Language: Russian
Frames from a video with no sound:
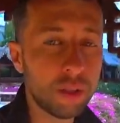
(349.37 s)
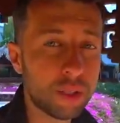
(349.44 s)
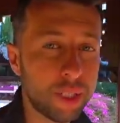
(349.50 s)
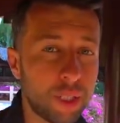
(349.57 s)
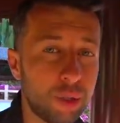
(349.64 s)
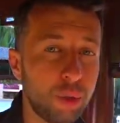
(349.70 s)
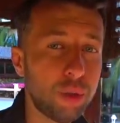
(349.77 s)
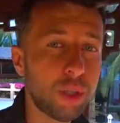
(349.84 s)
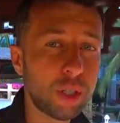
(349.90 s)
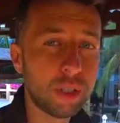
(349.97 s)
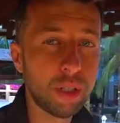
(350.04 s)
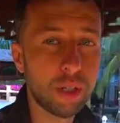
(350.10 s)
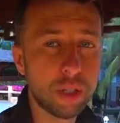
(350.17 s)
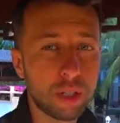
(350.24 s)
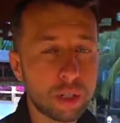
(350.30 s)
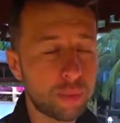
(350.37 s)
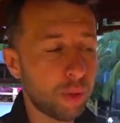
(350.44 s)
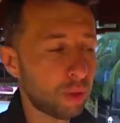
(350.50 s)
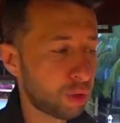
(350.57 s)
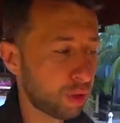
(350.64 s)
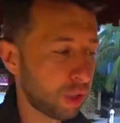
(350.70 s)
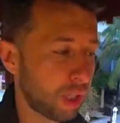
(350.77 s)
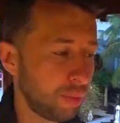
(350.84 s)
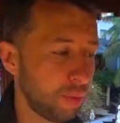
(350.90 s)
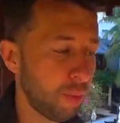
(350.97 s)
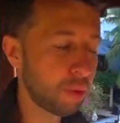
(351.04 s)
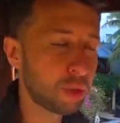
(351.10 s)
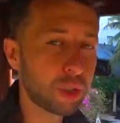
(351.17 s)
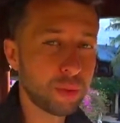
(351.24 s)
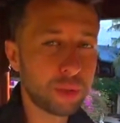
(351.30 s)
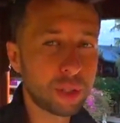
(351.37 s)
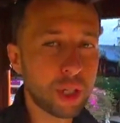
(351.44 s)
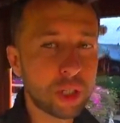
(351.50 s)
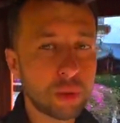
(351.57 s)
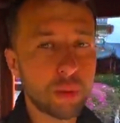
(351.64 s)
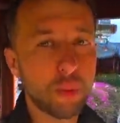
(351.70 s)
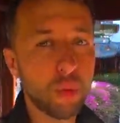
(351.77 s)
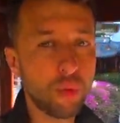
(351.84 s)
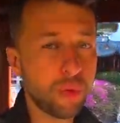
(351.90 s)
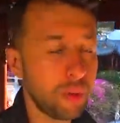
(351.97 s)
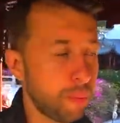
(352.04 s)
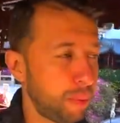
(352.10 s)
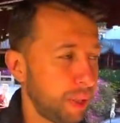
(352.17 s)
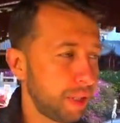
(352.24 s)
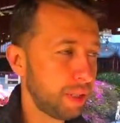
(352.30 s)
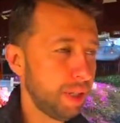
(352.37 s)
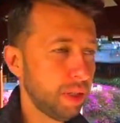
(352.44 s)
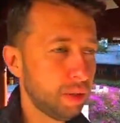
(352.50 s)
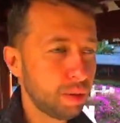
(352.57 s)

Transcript: Территория отеля расположена таким образом, скажем, буквы П, да,